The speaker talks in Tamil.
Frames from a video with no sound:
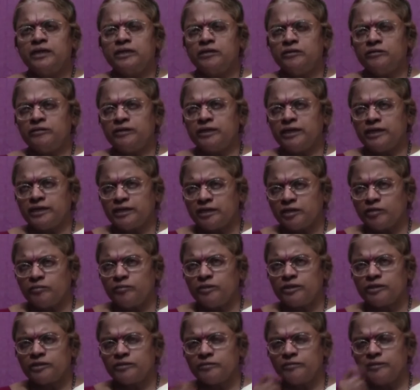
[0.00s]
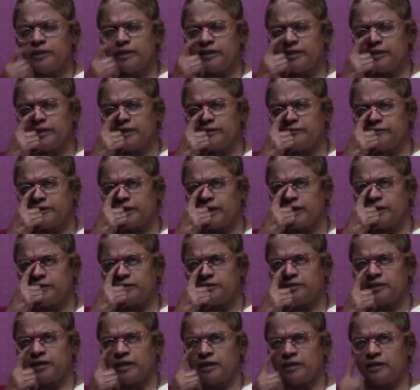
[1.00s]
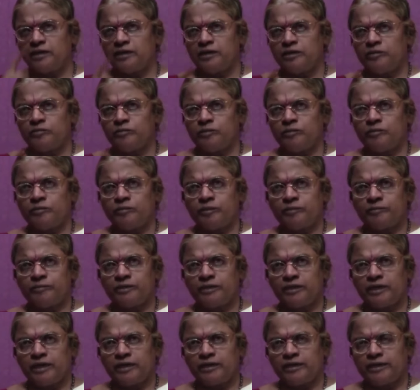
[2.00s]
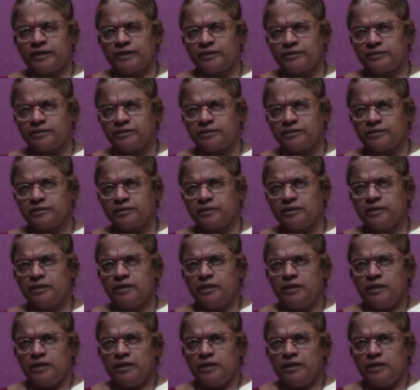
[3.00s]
ஏதோ எனக்கு மட்டுமே இறைவன் அளித்த அருள் அனுபவம் அப்படின்னு நான் நினச்சிக்கிட்டு